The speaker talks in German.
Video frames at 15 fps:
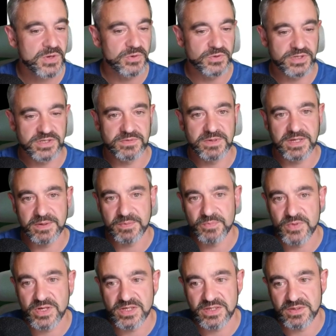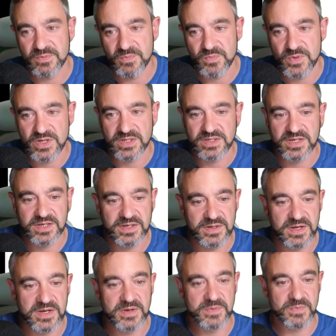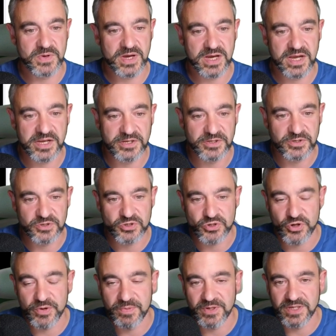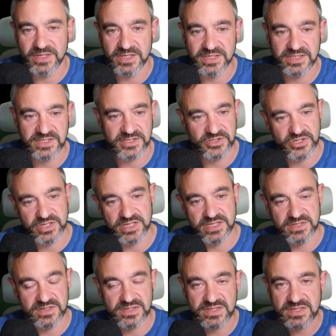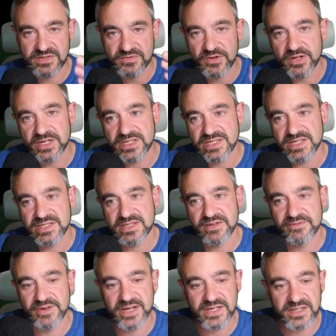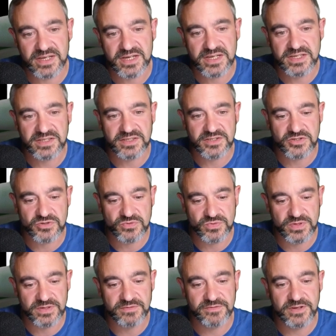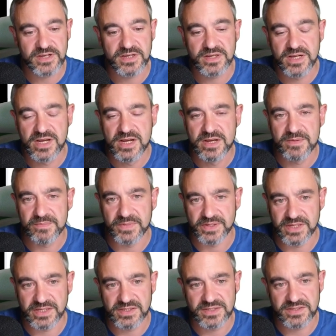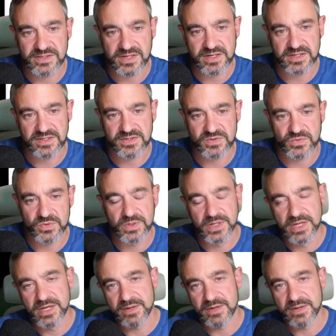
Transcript: Und deswegen bin ich, bin ich da ähm, reingestolpert in die ganze Geschichte. Also es ist wirklich sehr, sehr weitreichendes Studienfeld. Man denkt das gar nicht so.